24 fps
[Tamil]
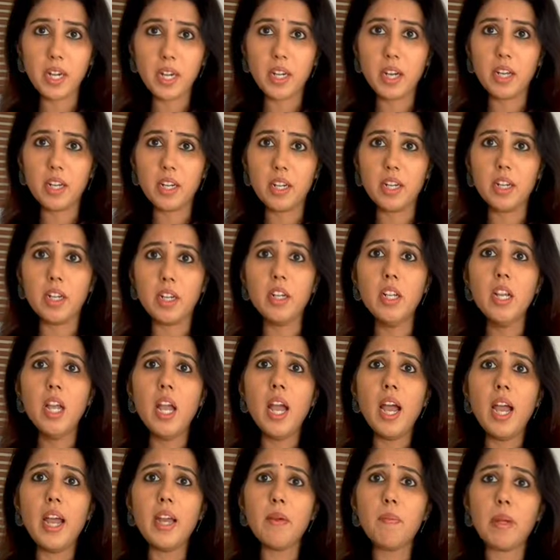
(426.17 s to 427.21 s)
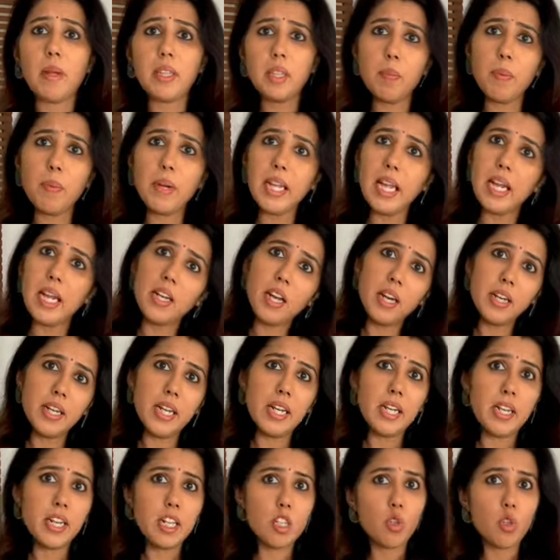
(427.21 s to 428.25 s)
அழகா இருக்கு அண்ட் மற்றபடி எல்லா
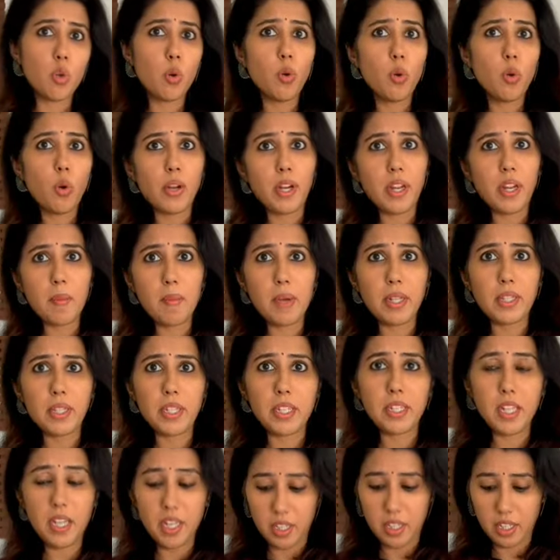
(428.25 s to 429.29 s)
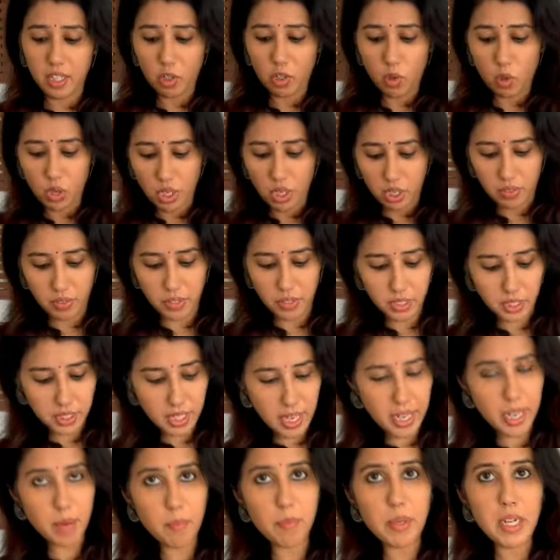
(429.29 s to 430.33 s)
டீட்டெயில்ஸும் ஒரே மாதிரி தான் இருக்கு உங்களுக்கு வந்து
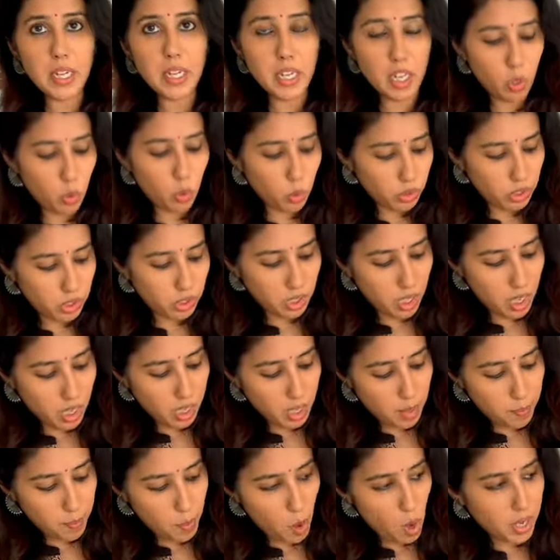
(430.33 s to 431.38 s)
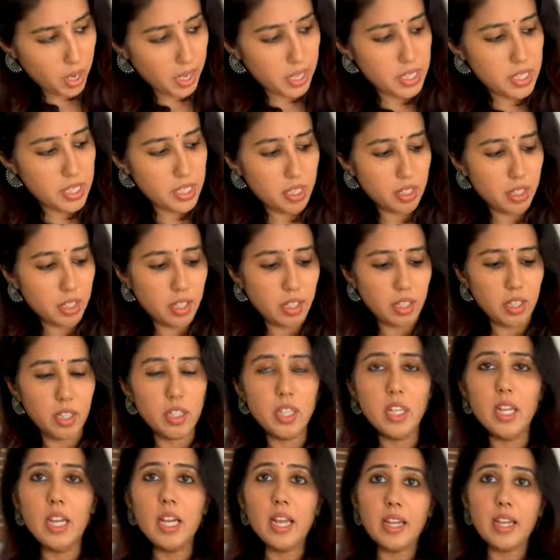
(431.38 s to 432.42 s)
டைப் டீட்டெயில் கொடுத்துருக்காங்க பாக்கெட்ஸ் இருக்கு
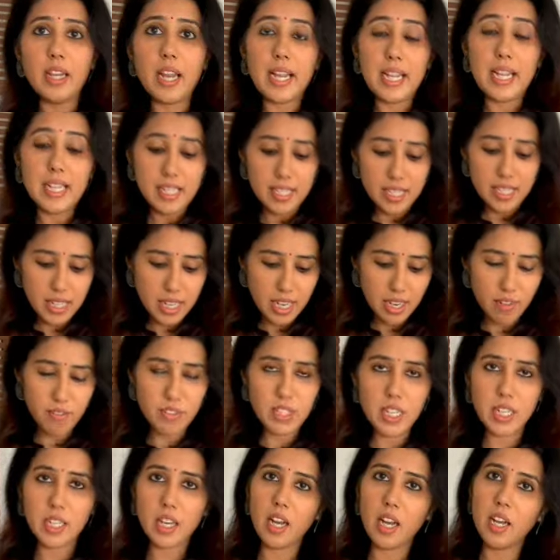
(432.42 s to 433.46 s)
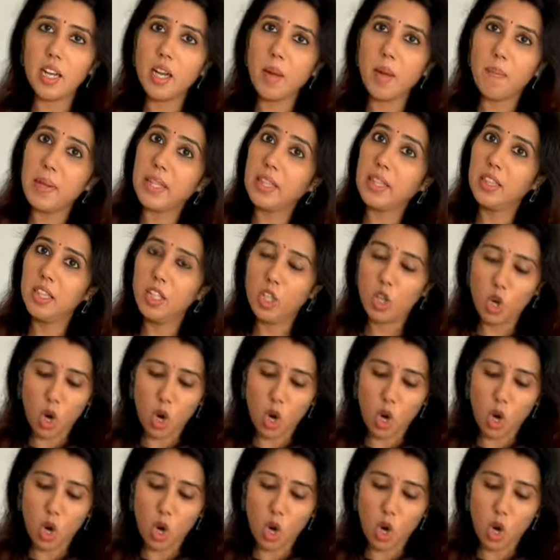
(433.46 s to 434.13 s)
நைஸ் ஸ்லீவ்ஸ் அண்ட் நல்ல மெத்து